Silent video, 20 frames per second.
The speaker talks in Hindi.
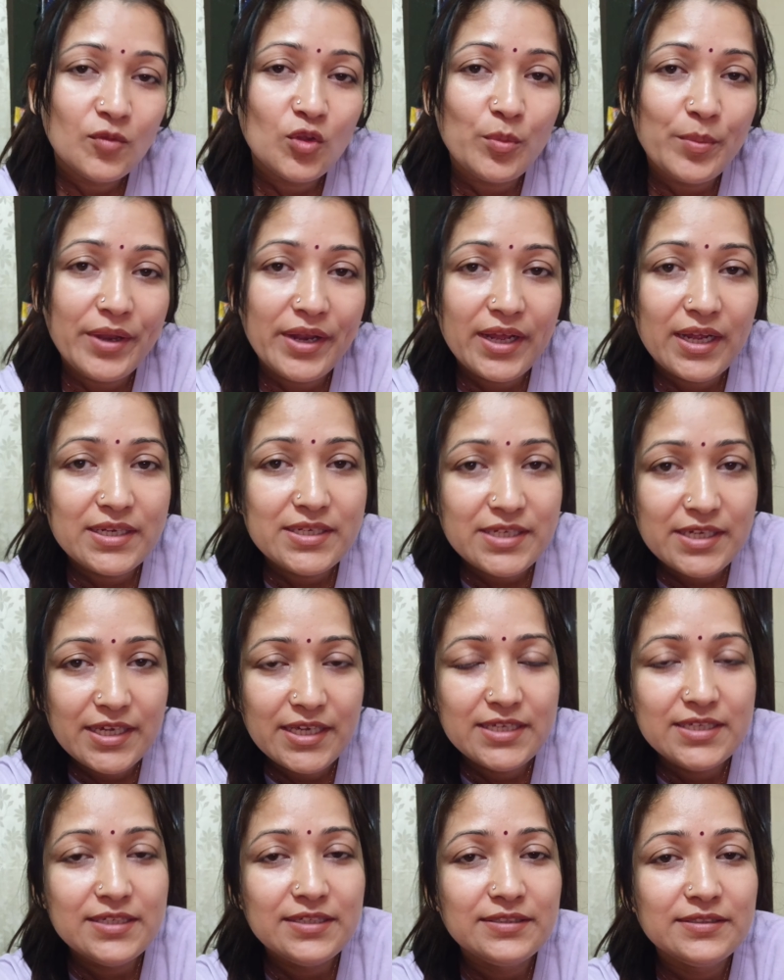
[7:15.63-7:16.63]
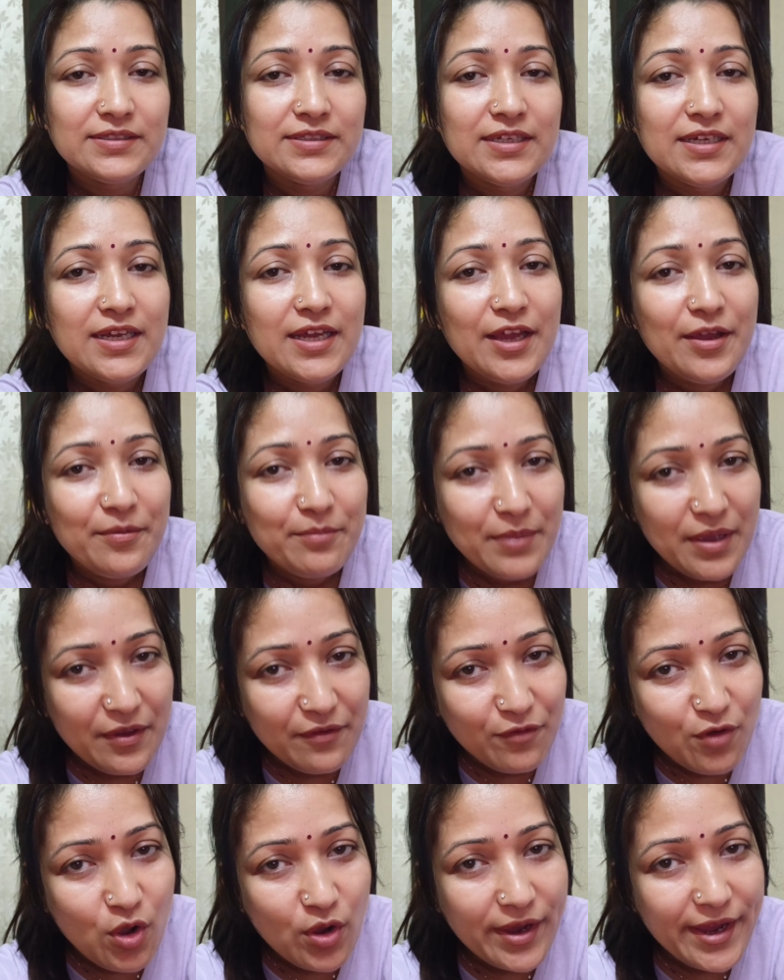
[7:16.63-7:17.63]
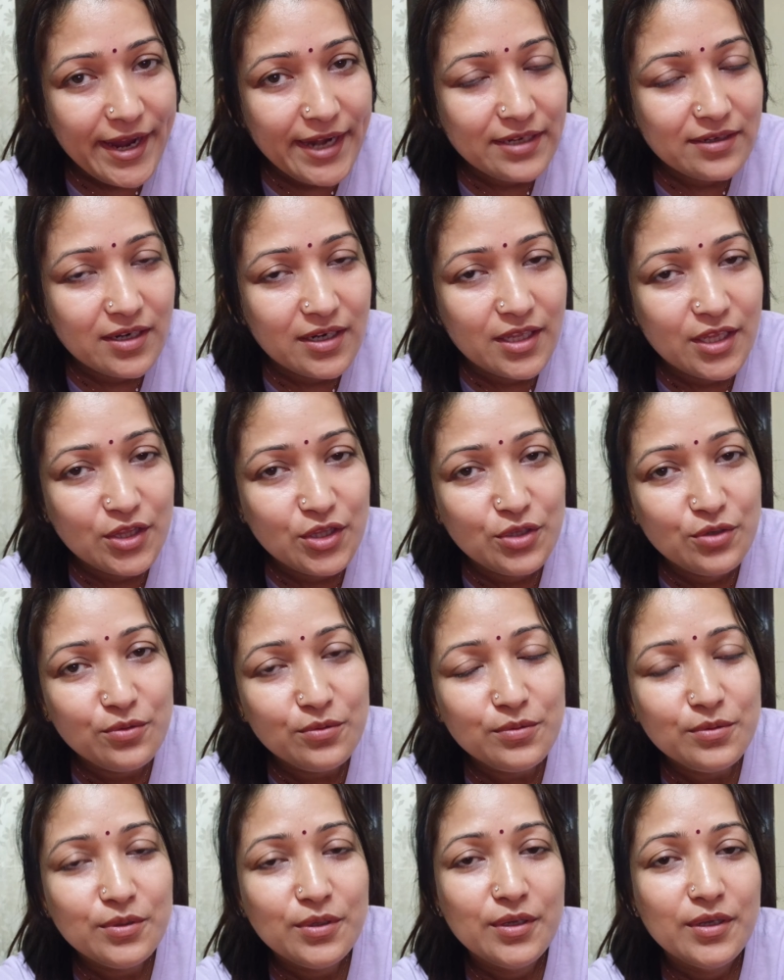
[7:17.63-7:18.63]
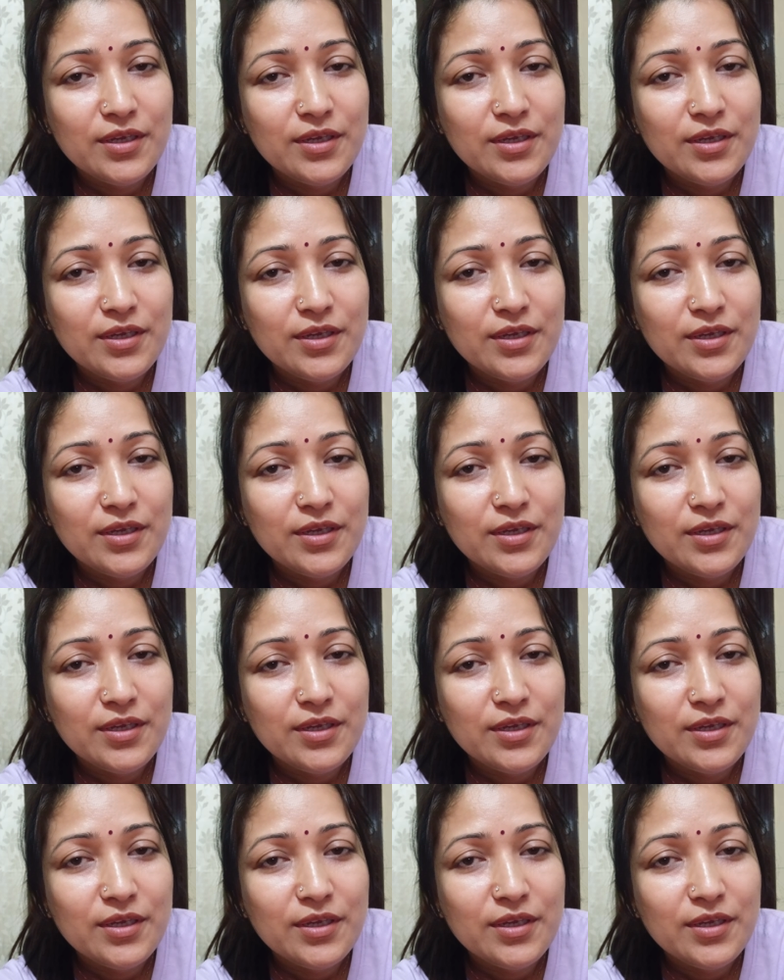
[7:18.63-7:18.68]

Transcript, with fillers: तो मैंने कहा ठीक है मैं भी ब्लॉग का एंड कर देती हूँ